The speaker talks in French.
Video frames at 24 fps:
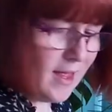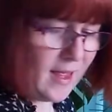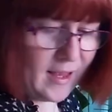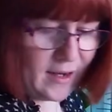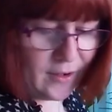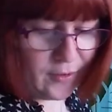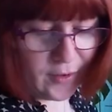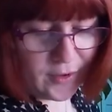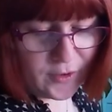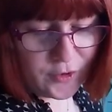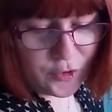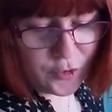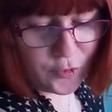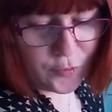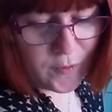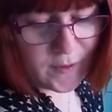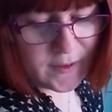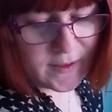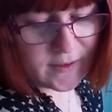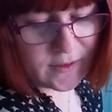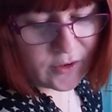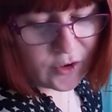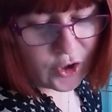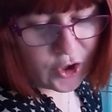Alors
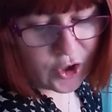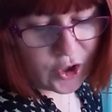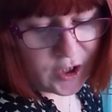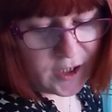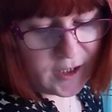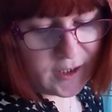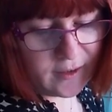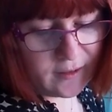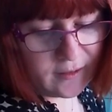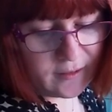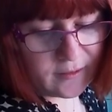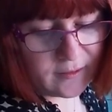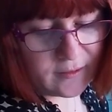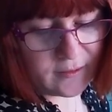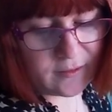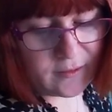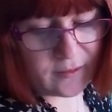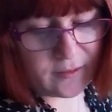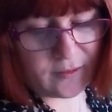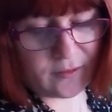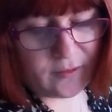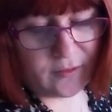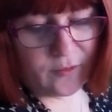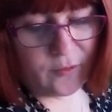ensuite, j'ai
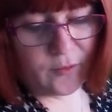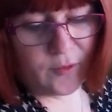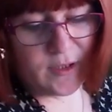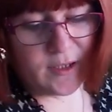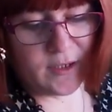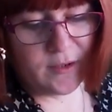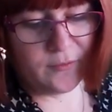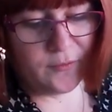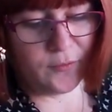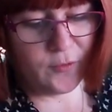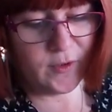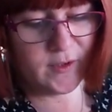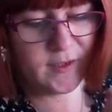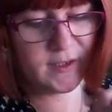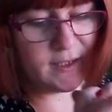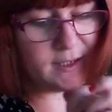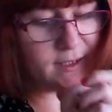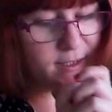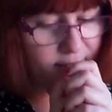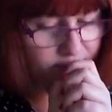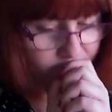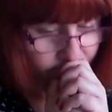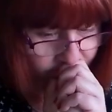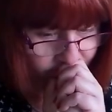euh, au niveau
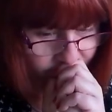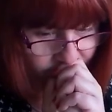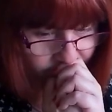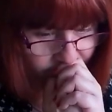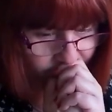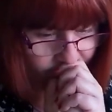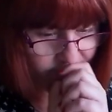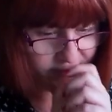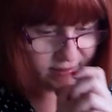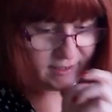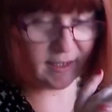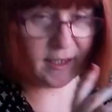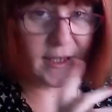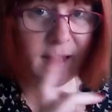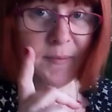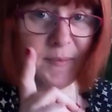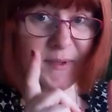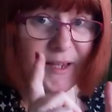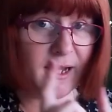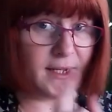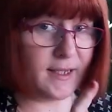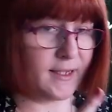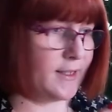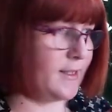des, des
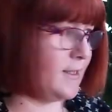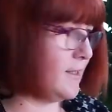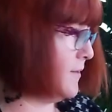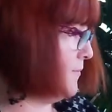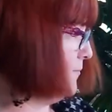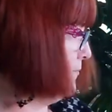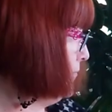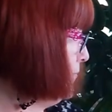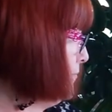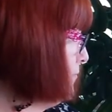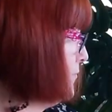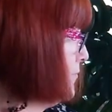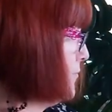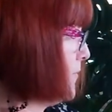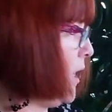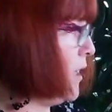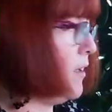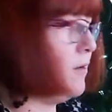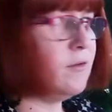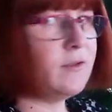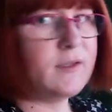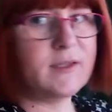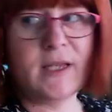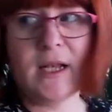ripsalis.
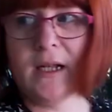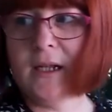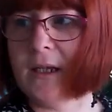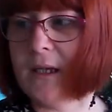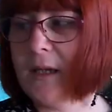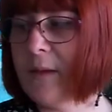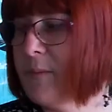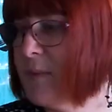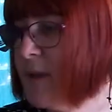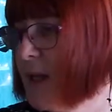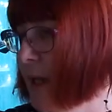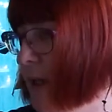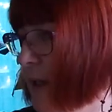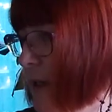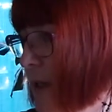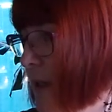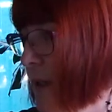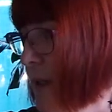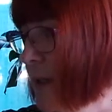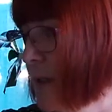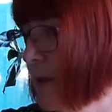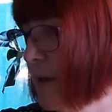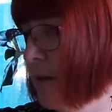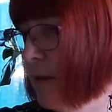Alors ça, les
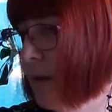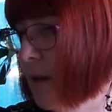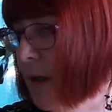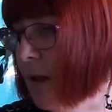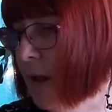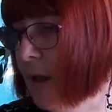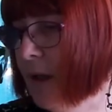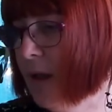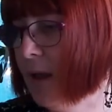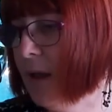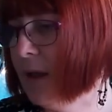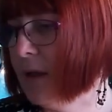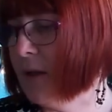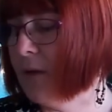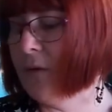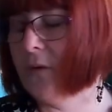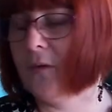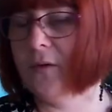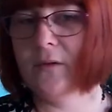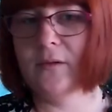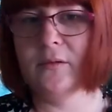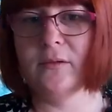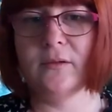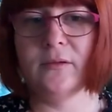ripsalis,
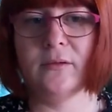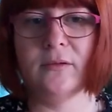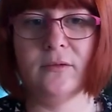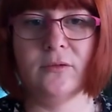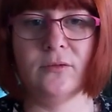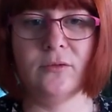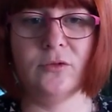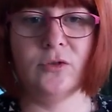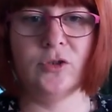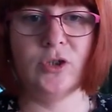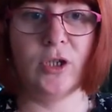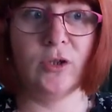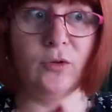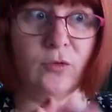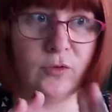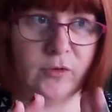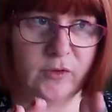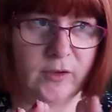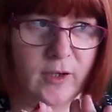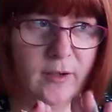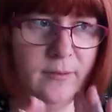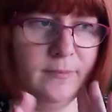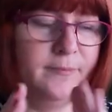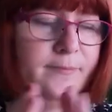euh,
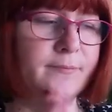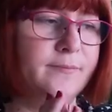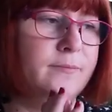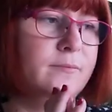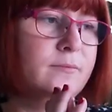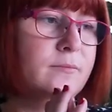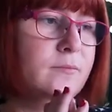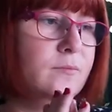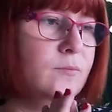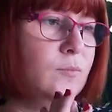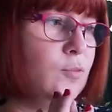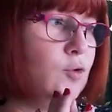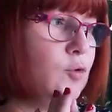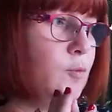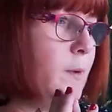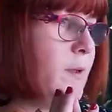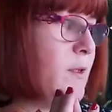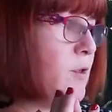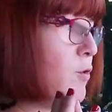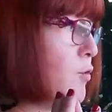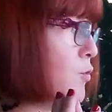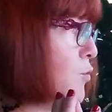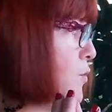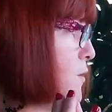j'adore ça. Je
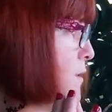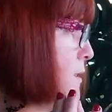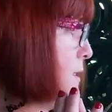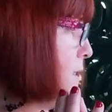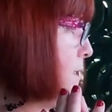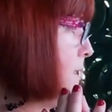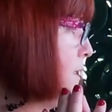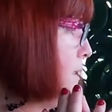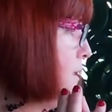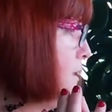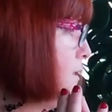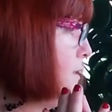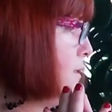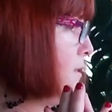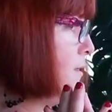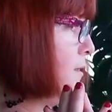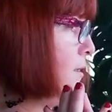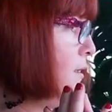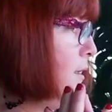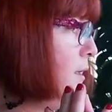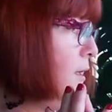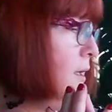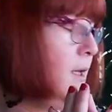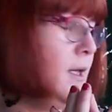pense que
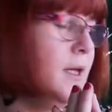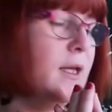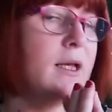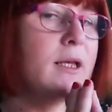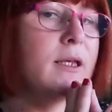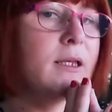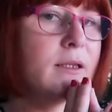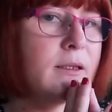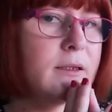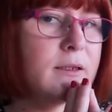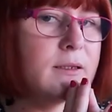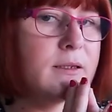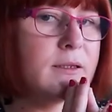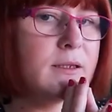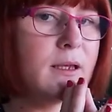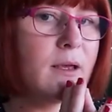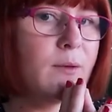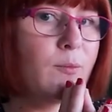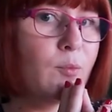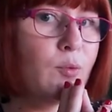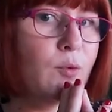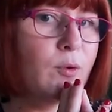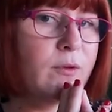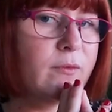c'est
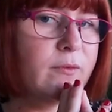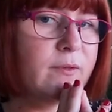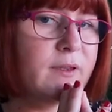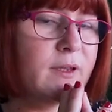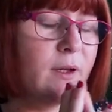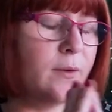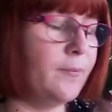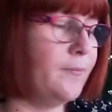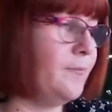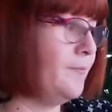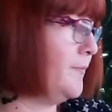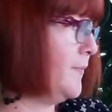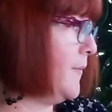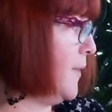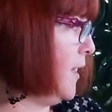c'est un peu évident.